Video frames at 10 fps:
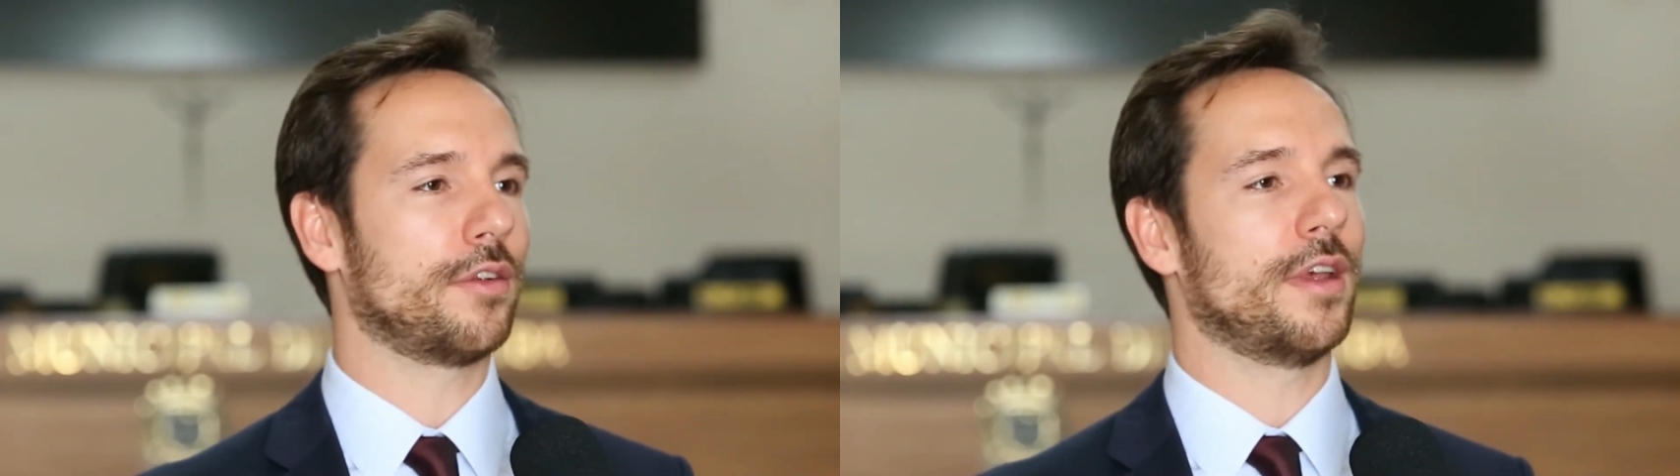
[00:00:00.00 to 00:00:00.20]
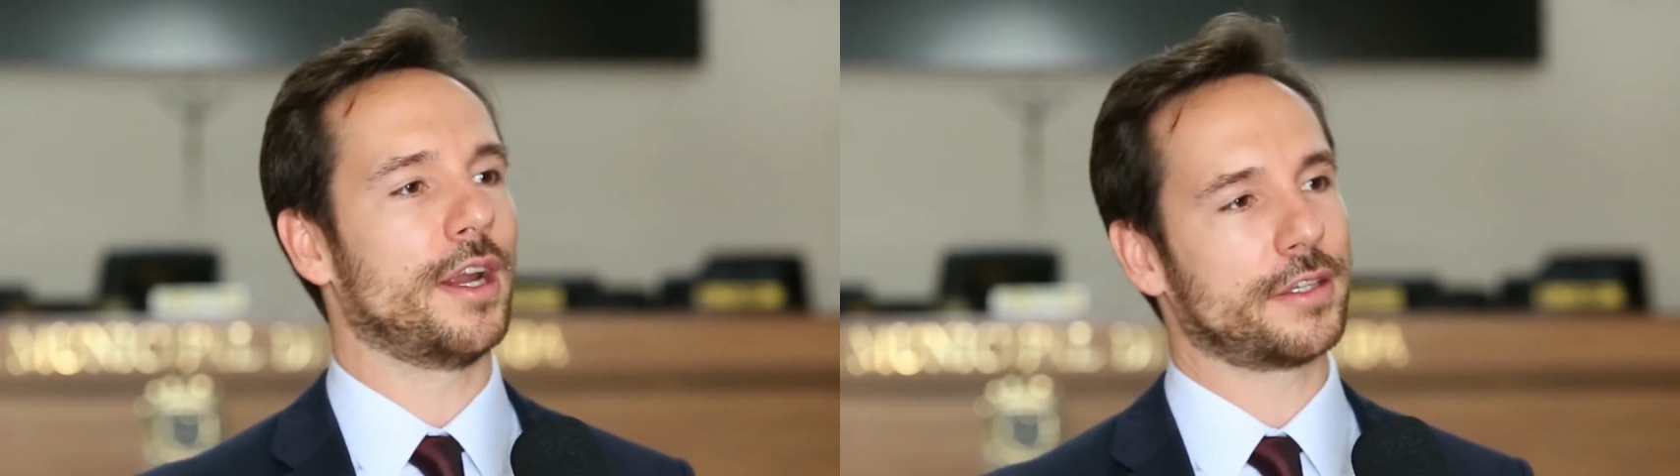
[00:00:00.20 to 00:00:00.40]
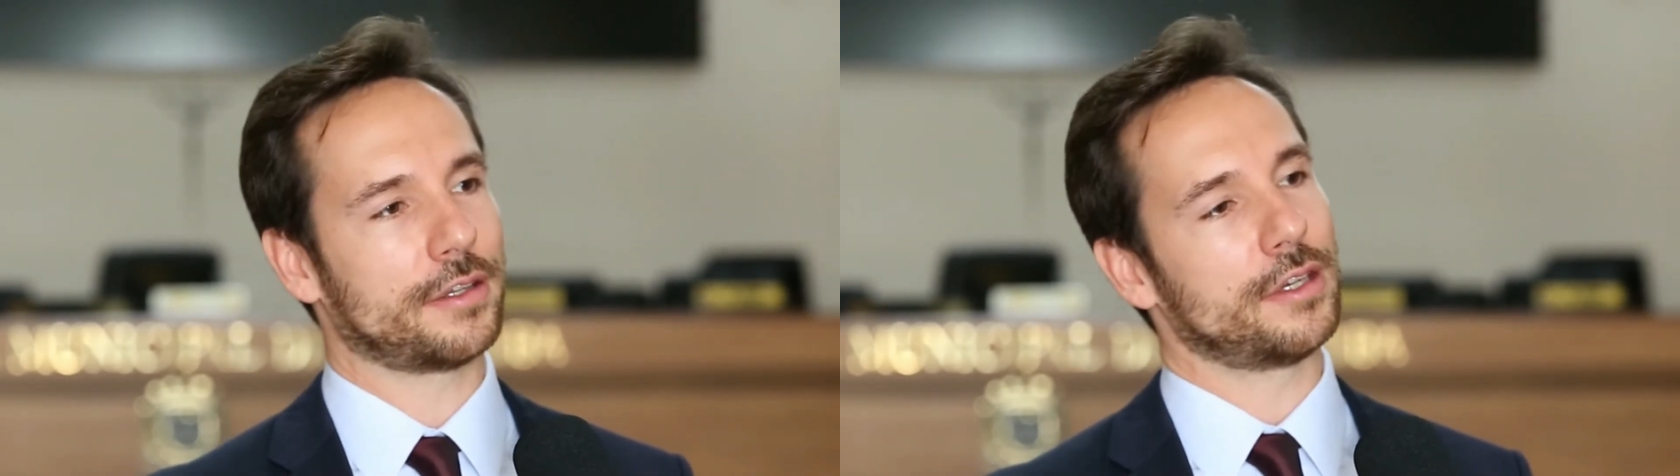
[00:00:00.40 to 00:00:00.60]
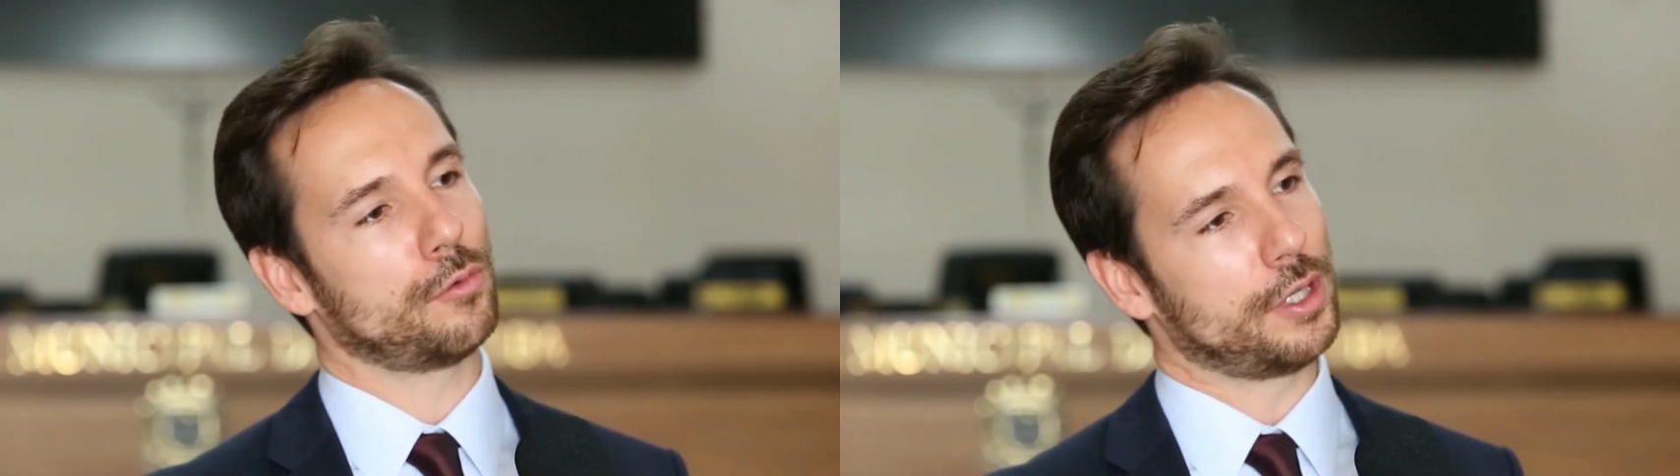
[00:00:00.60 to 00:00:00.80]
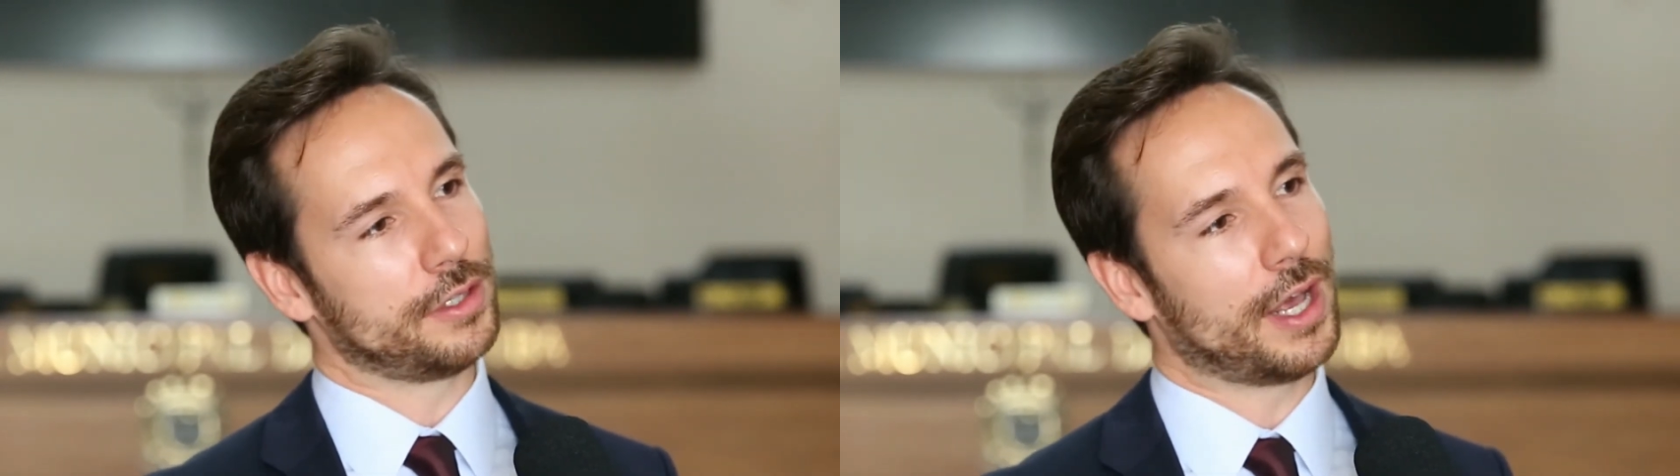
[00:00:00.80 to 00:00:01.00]
certa
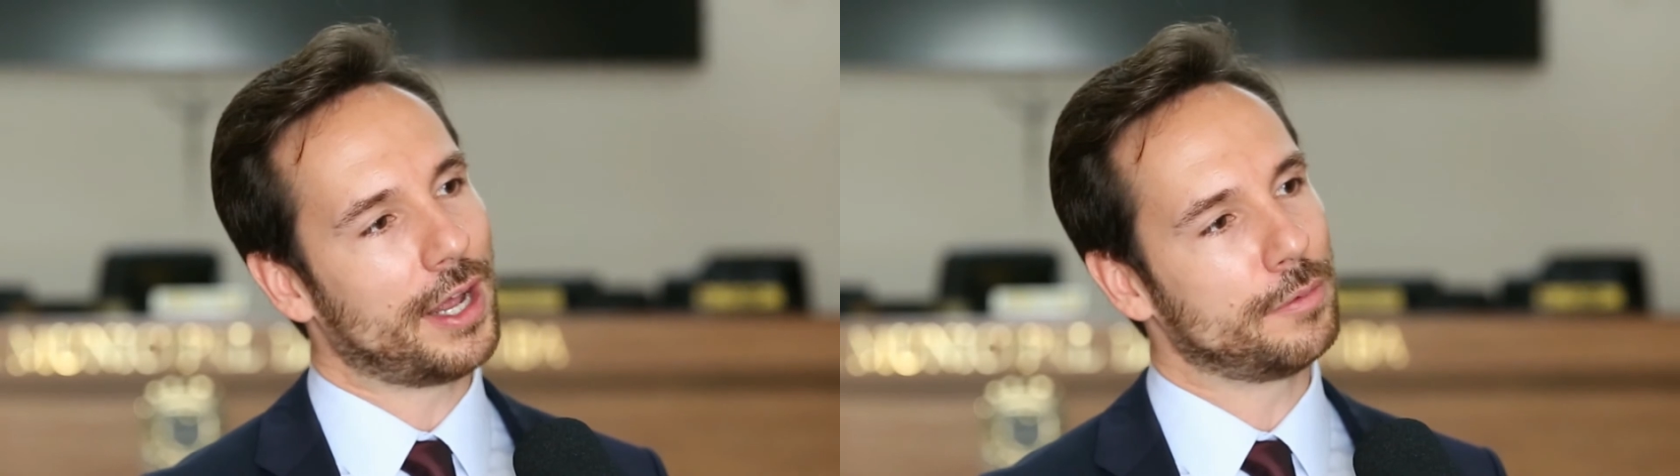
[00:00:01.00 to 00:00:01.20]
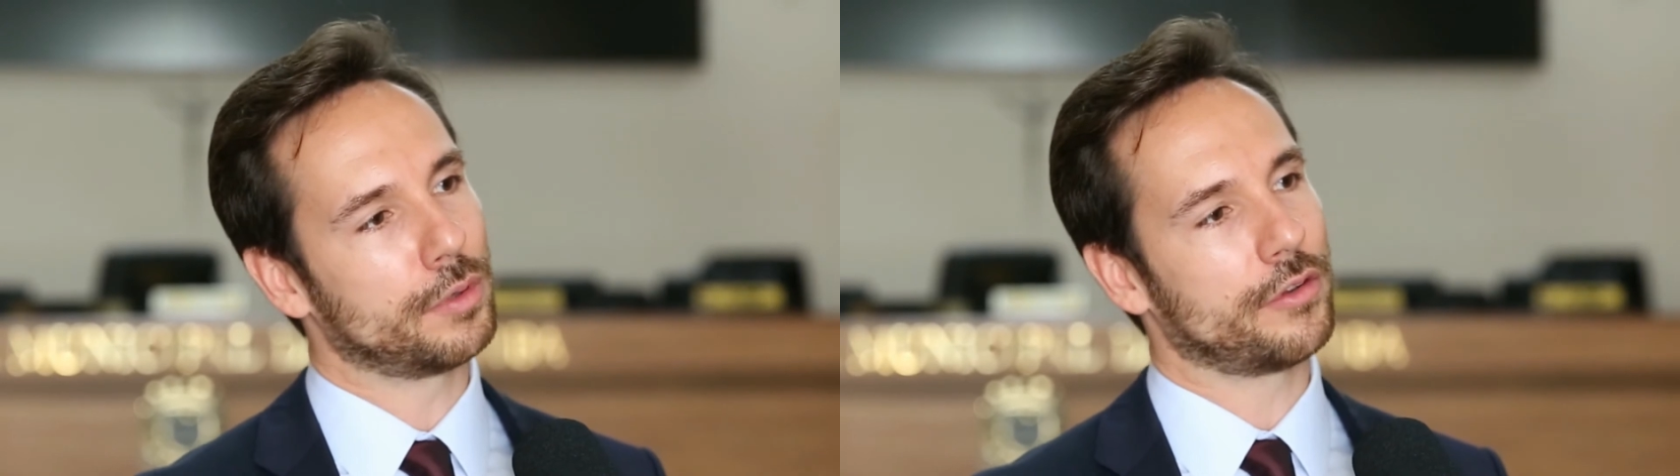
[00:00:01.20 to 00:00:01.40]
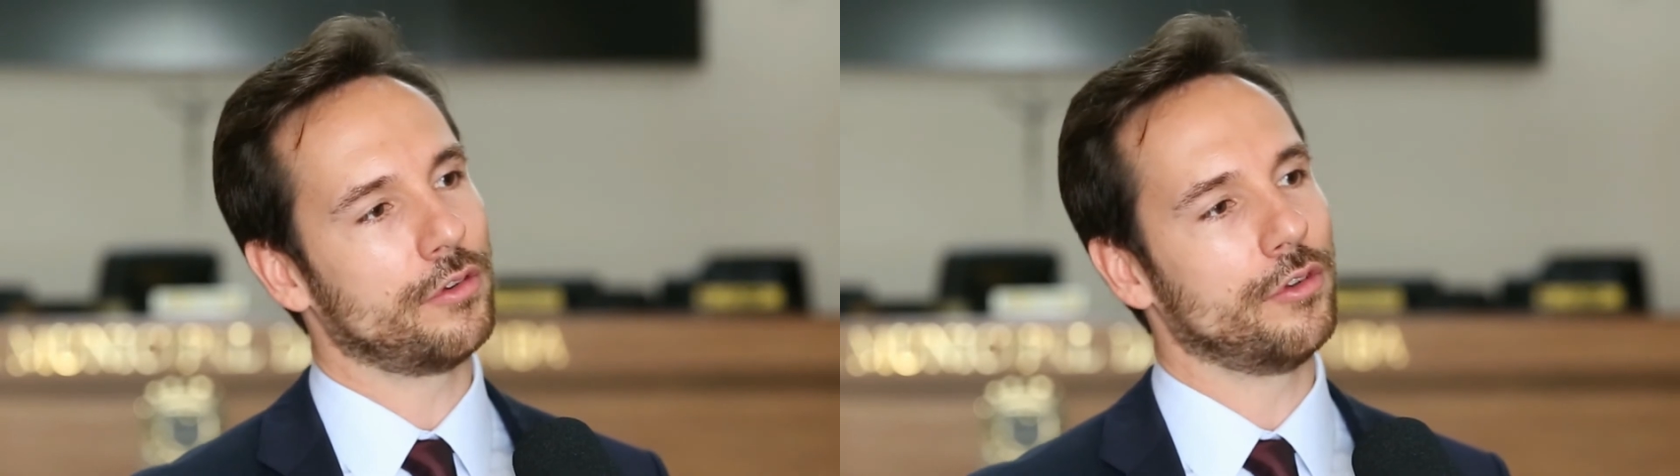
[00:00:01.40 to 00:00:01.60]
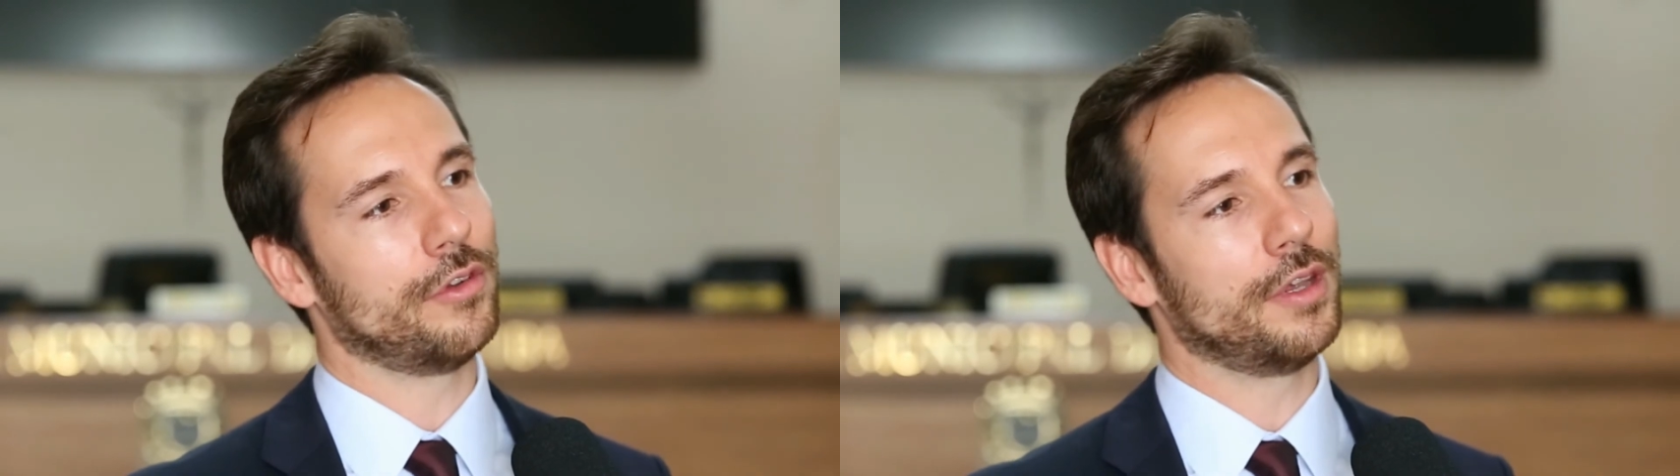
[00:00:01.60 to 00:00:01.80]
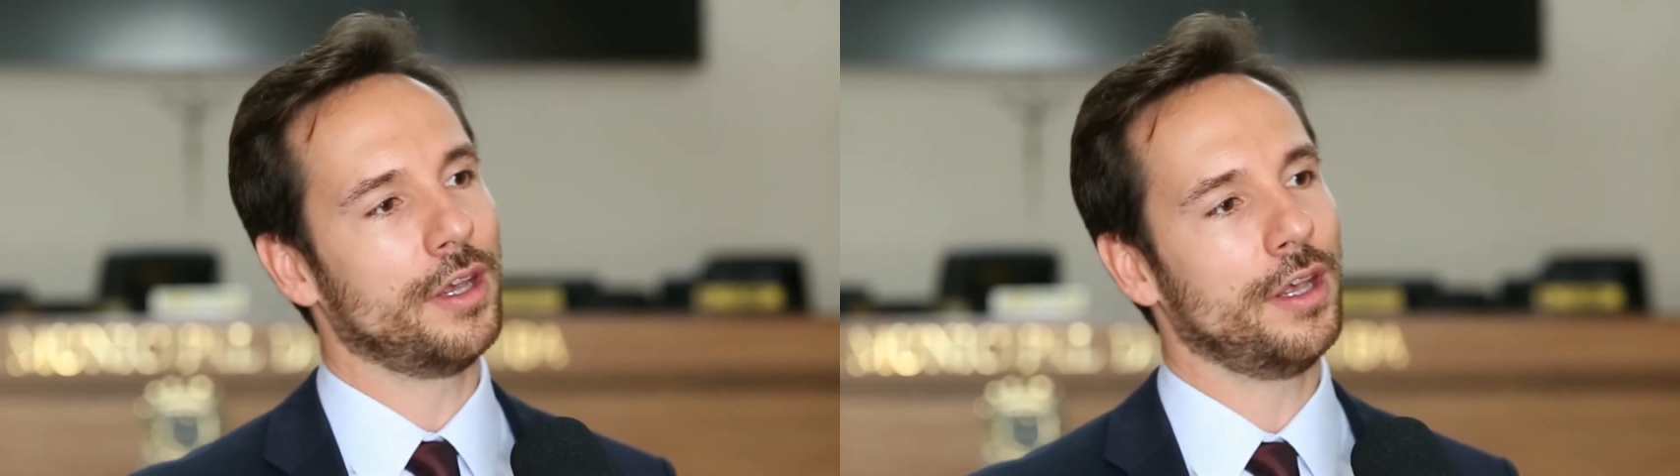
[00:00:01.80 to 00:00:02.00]
tranquilidade, por assim
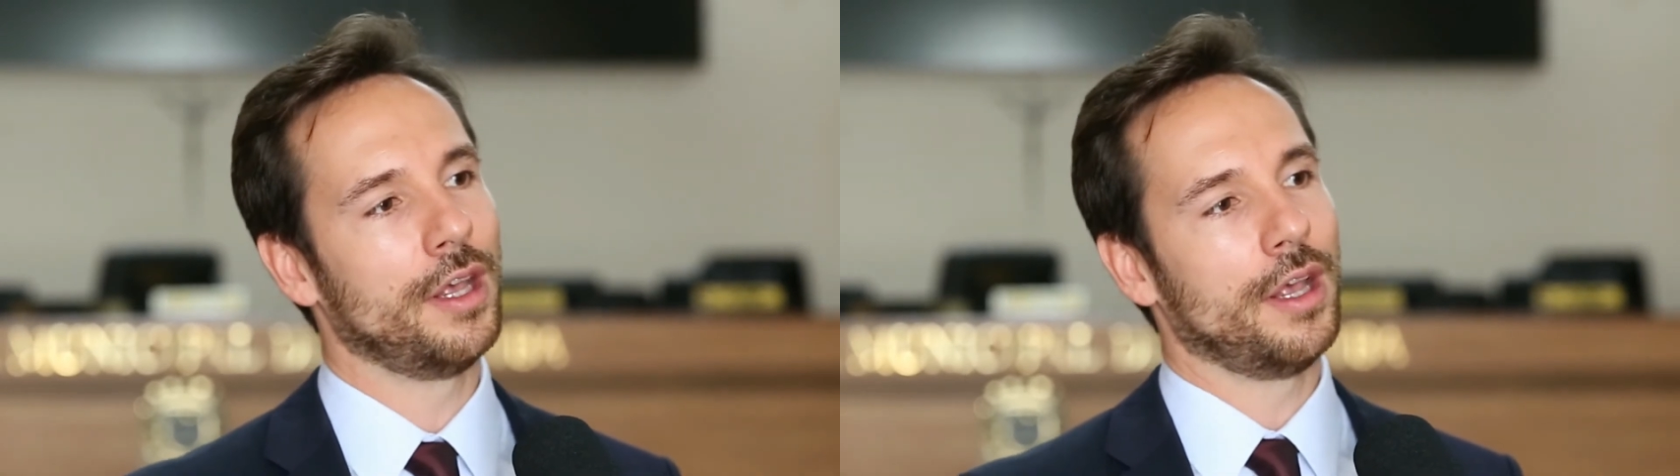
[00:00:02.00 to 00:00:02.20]
dizer,